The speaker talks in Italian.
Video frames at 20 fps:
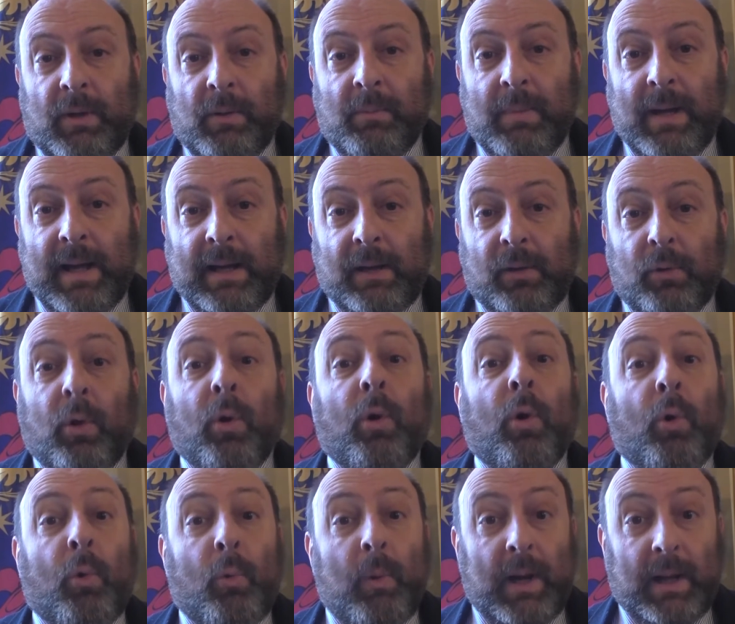Lombardo
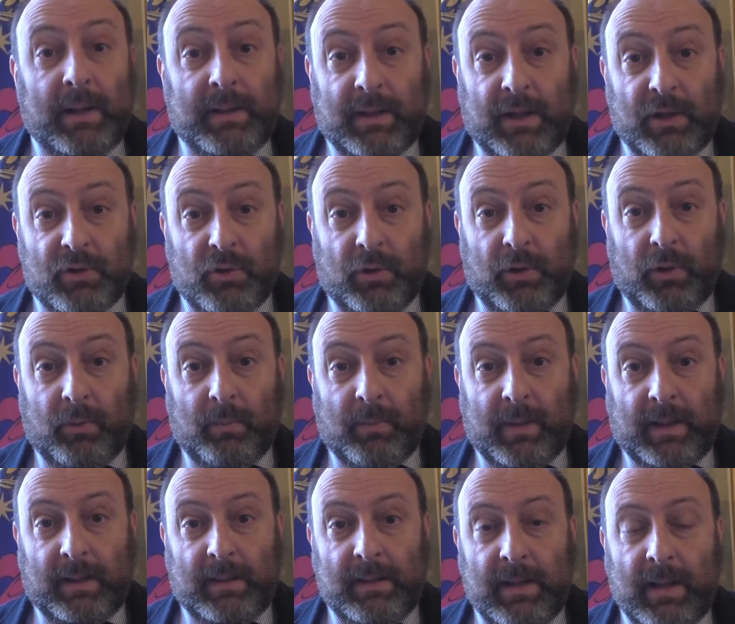o quella di Regione
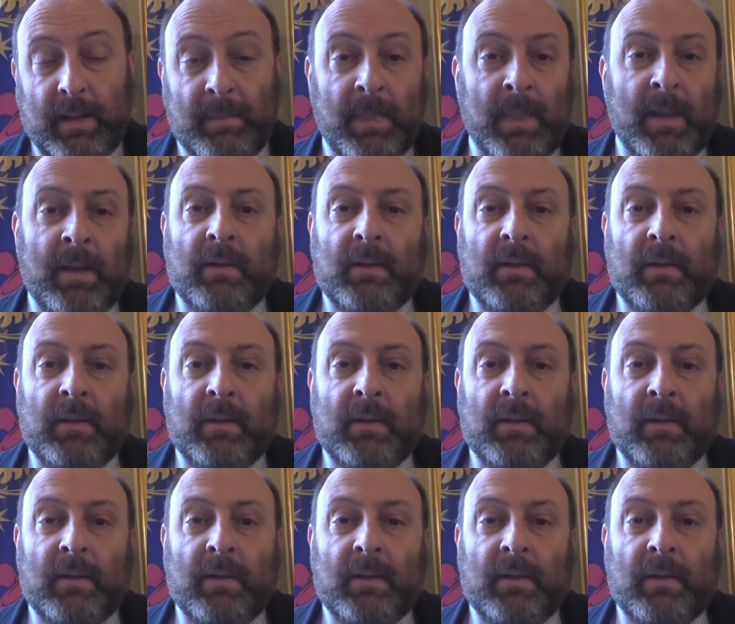Lombardia.